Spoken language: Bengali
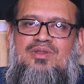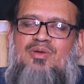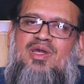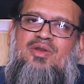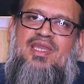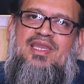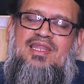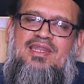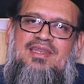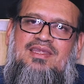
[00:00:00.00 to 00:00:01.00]
রওনা হয়ে
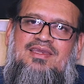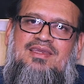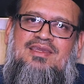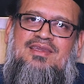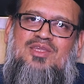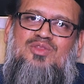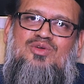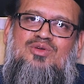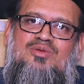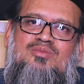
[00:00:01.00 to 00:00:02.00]
গেলেন
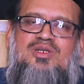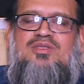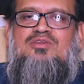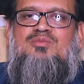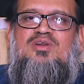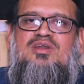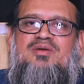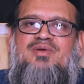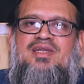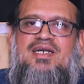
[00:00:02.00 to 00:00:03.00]
কিন্তু মুকাতুল
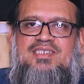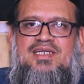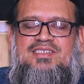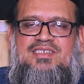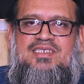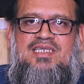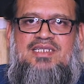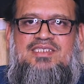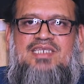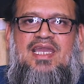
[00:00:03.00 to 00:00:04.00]
মুকরমার কাছাকাছি
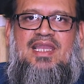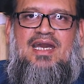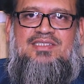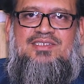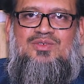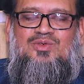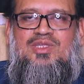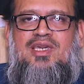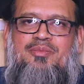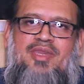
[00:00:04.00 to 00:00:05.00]
একটি জায়গা আছে
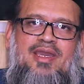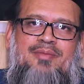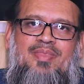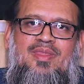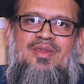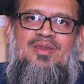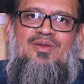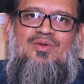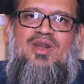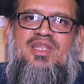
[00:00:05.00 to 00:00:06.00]
হুদাইবিয়া
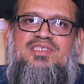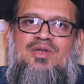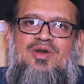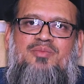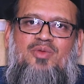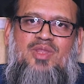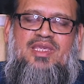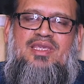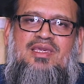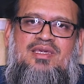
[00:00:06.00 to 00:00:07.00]
ওখানে যাওয়ার
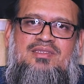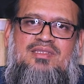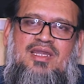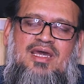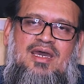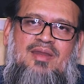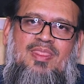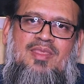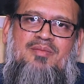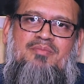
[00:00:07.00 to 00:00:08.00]
পরেই তারা
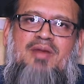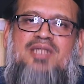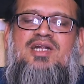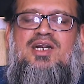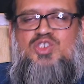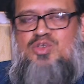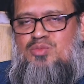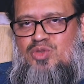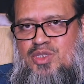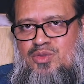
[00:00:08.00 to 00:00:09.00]
বাধার
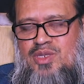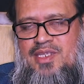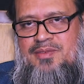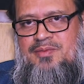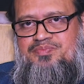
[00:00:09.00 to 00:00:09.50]
সম্মুখীন হলেন